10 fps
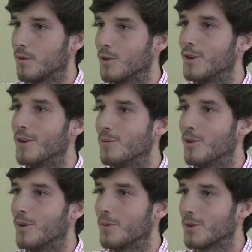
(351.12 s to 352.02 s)
Oui, il y a une
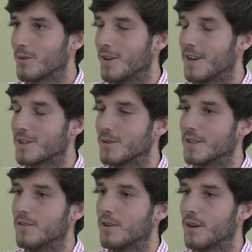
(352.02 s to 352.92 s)
bonne ambiance. On a la chance
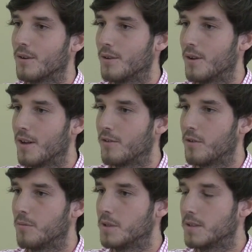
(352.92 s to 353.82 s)
d'avoir euh, dans la
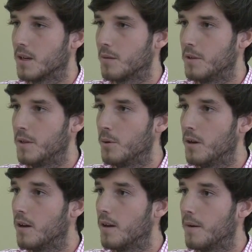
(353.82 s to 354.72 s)
FFBC un BDE
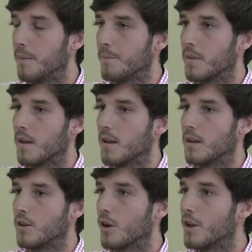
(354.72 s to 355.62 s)

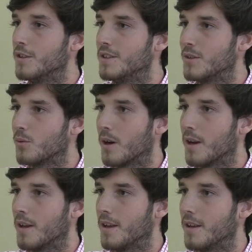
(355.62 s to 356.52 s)
qui organise des
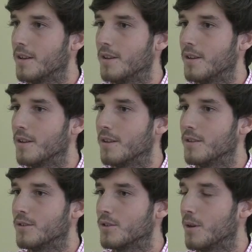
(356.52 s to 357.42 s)
soirées et des,
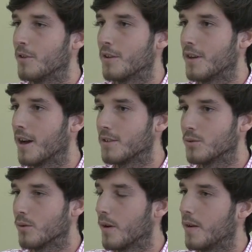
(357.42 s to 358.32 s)
systèmes
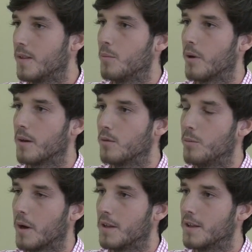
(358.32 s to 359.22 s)
d'intégration avec du
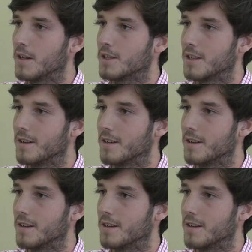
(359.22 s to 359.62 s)
parrainage.